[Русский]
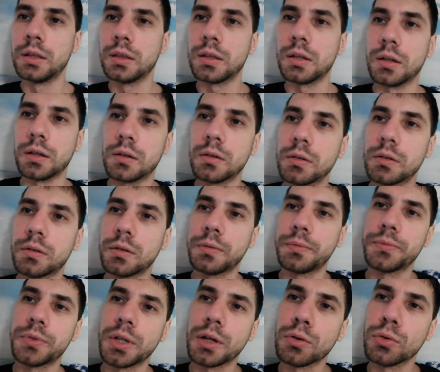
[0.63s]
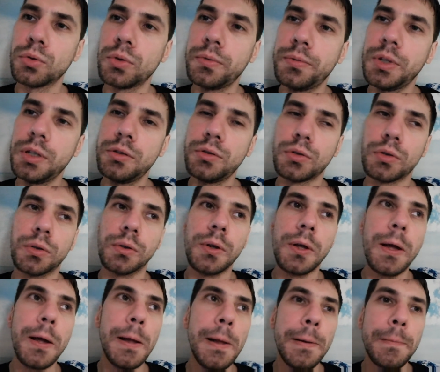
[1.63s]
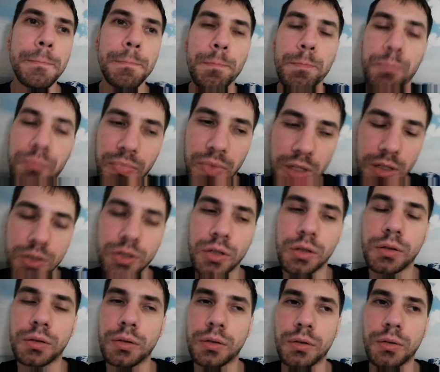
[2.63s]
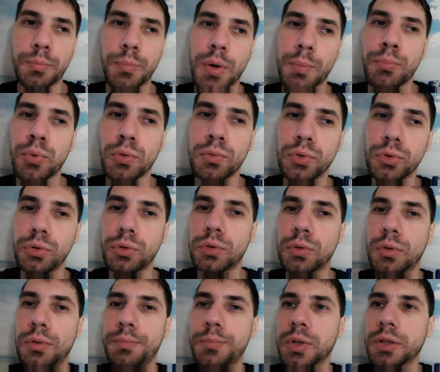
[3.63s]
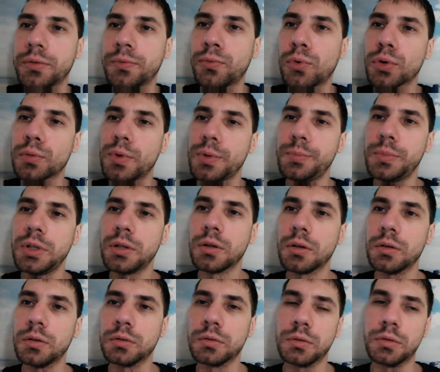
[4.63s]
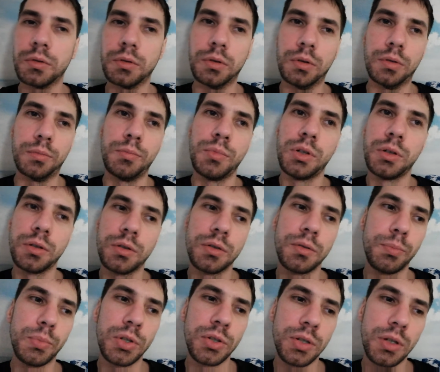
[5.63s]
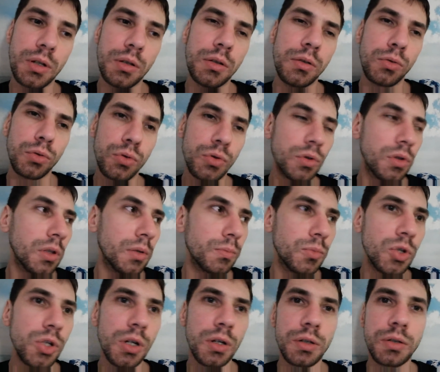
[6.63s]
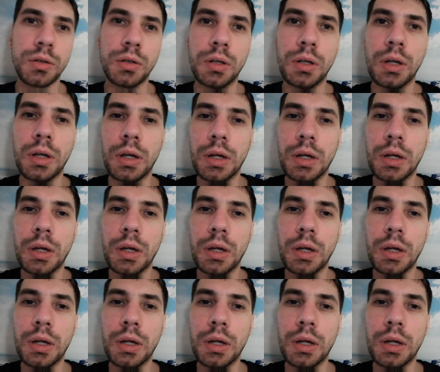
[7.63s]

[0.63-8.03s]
Так, э, второе видео, значит, э, по поводу платформы МИР, э, мы записали тоже там час,